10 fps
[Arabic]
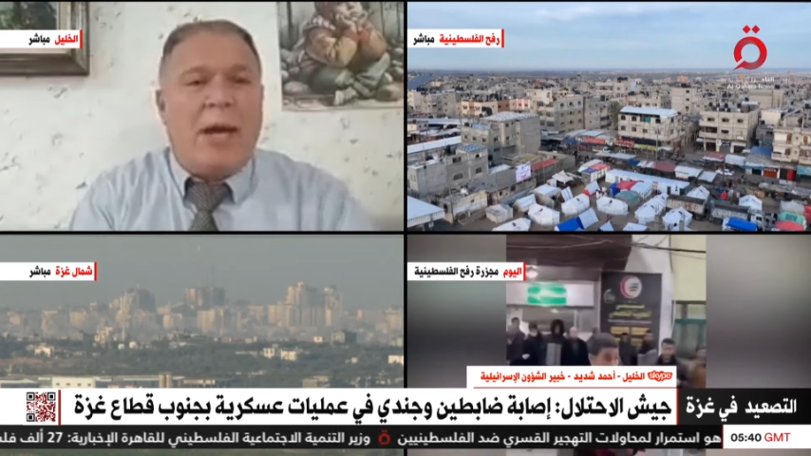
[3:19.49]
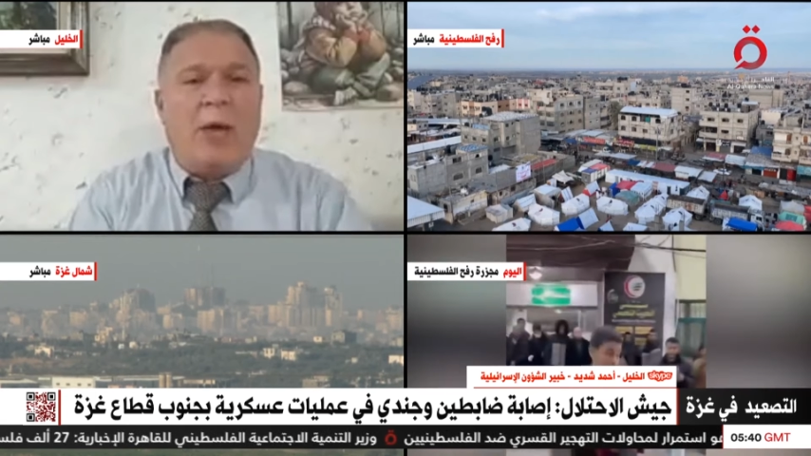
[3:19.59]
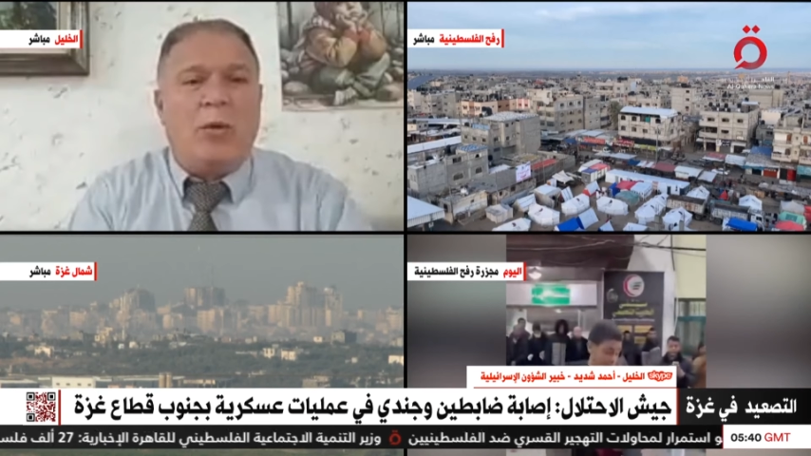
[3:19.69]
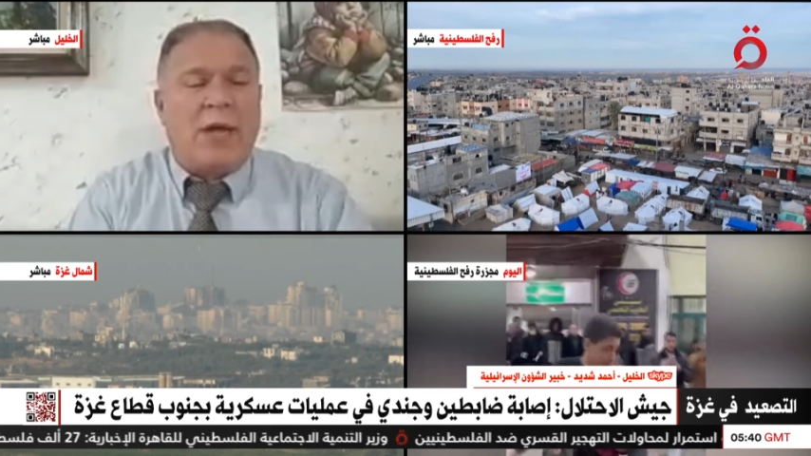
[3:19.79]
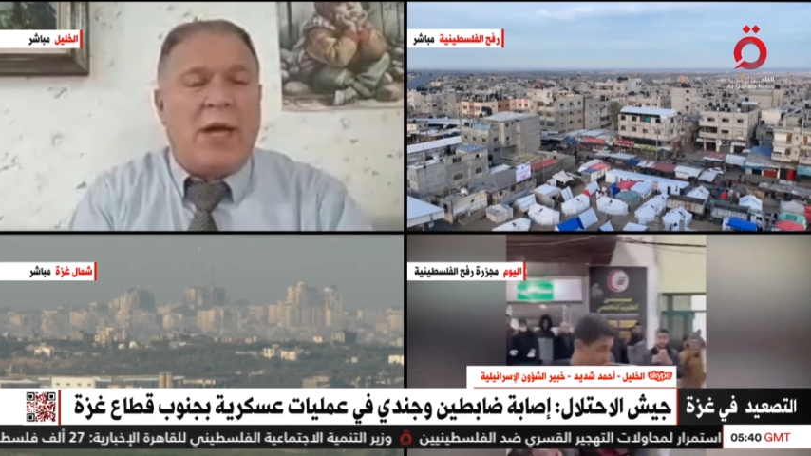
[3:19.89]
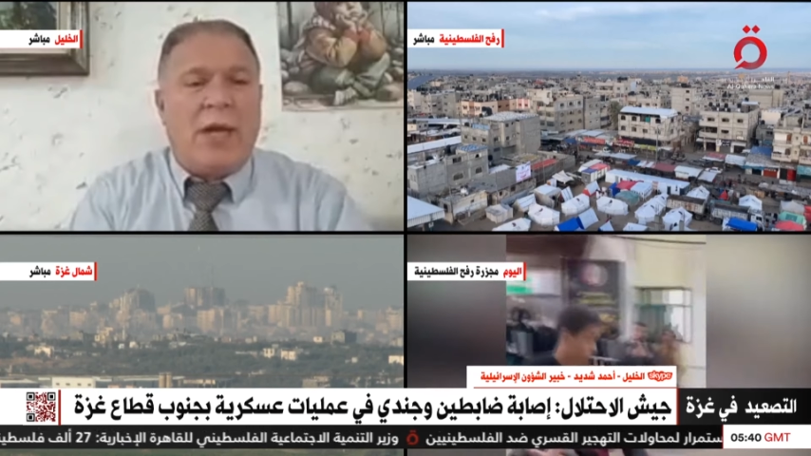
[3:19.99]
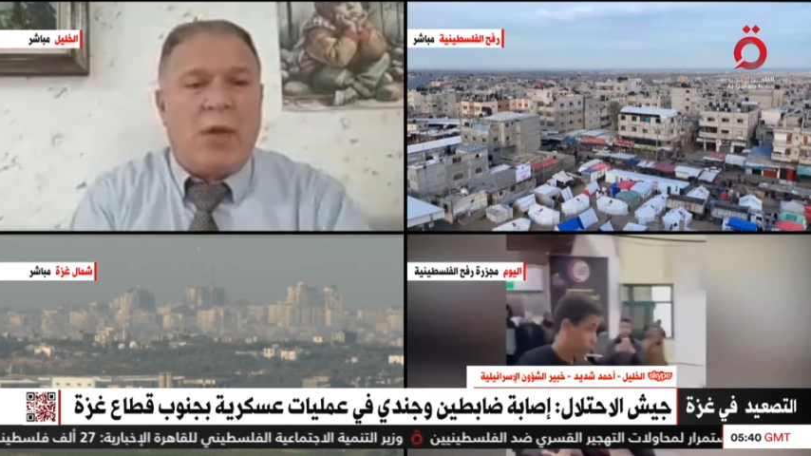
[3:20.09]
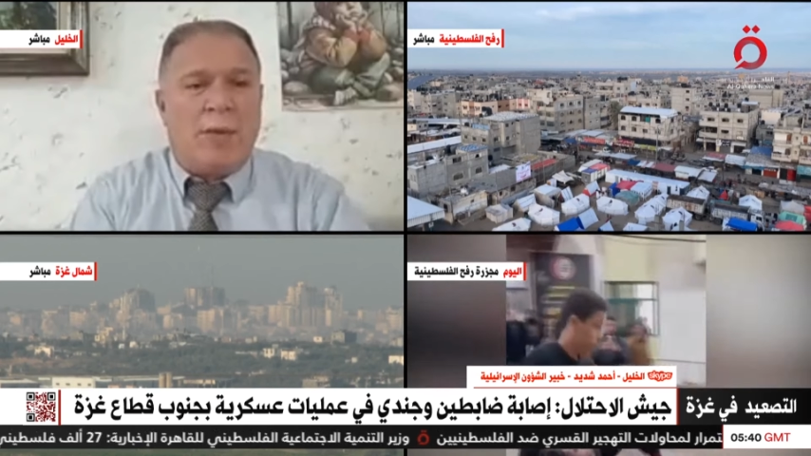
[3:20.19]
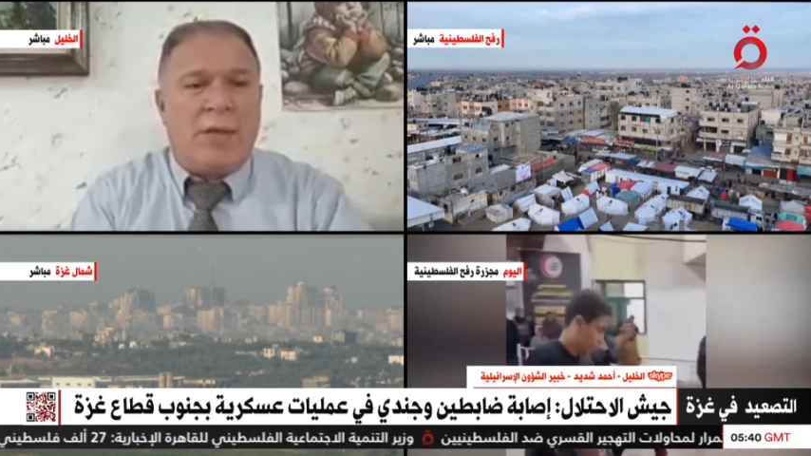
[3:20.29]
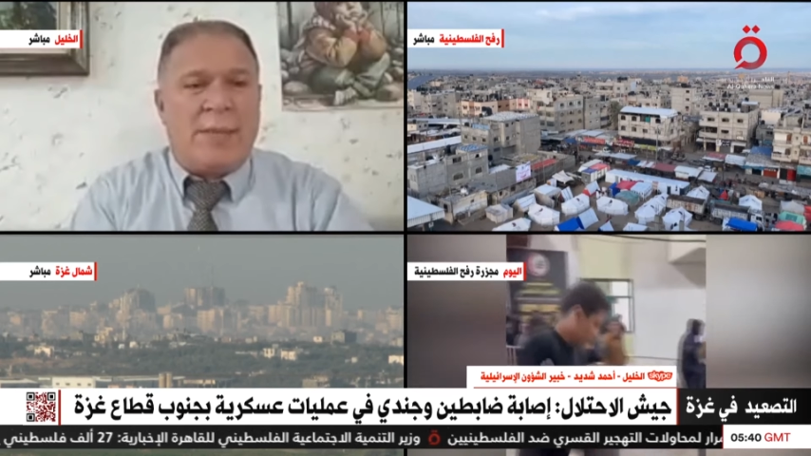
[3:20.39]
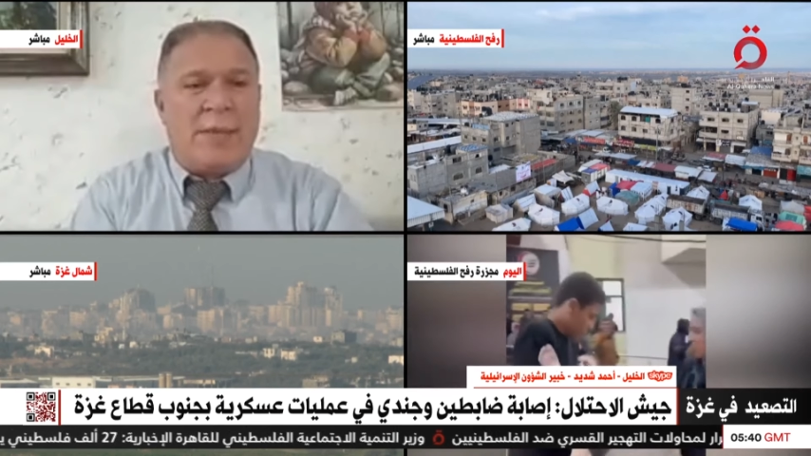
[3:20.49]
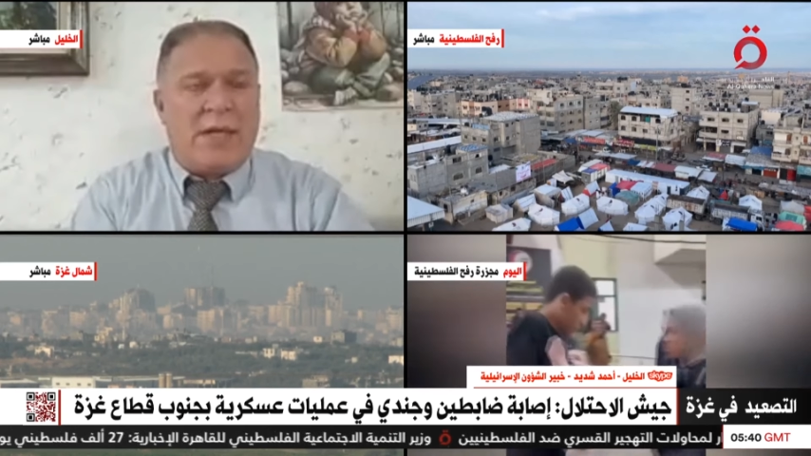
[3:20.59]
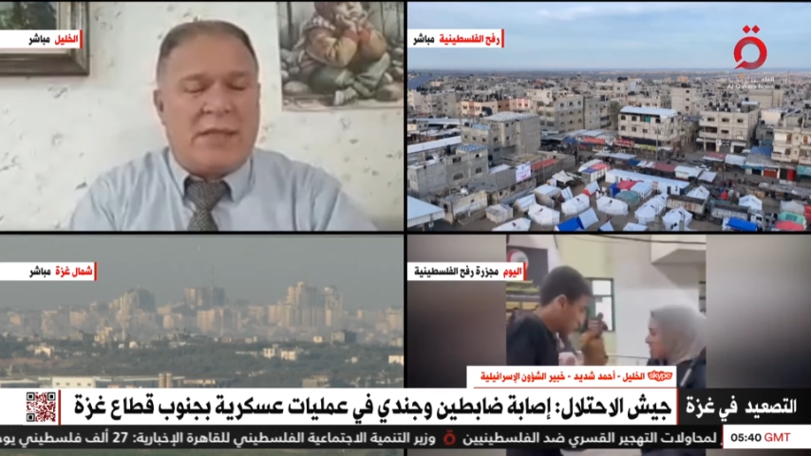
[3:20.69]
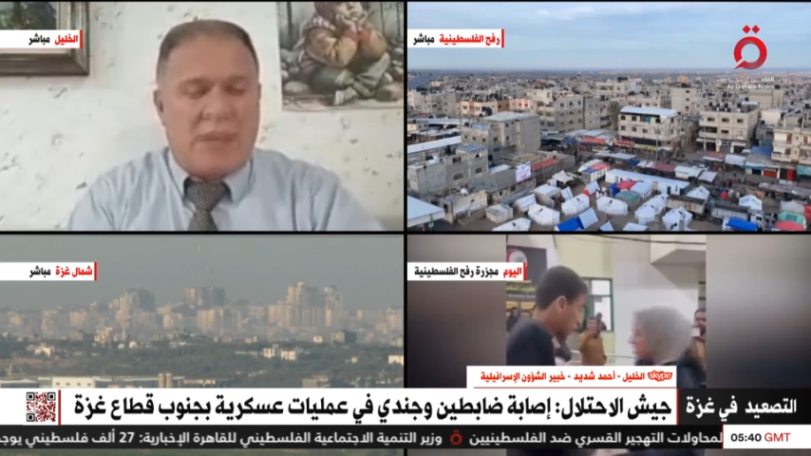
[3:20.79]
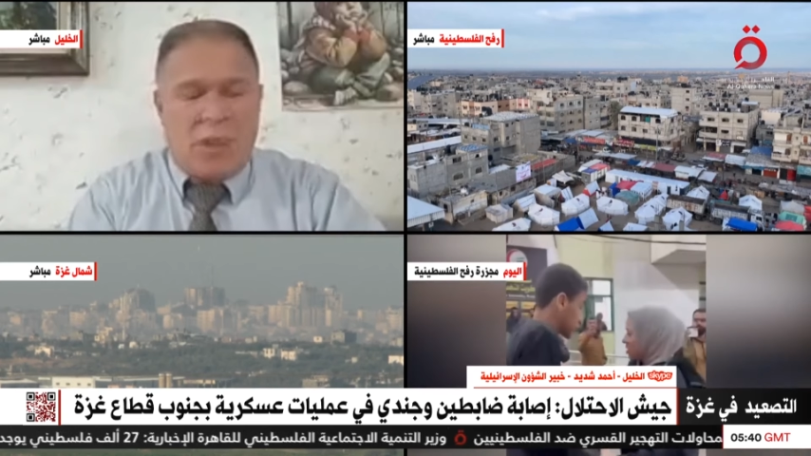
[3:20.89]
اوضح له بنيامين
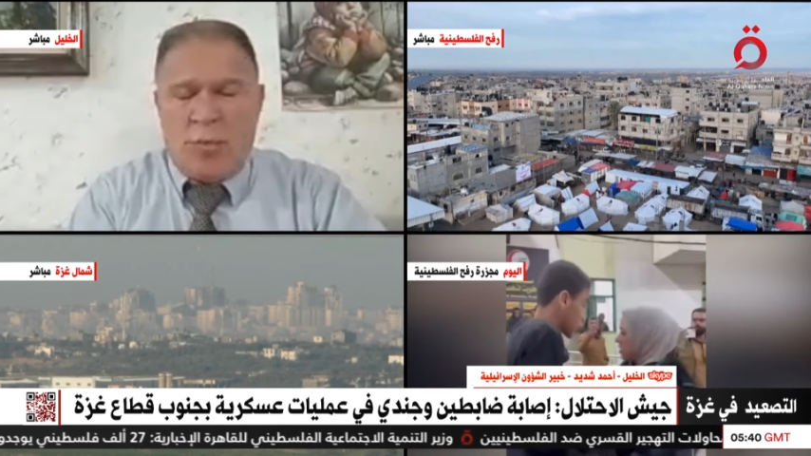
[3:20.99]
نتنياهو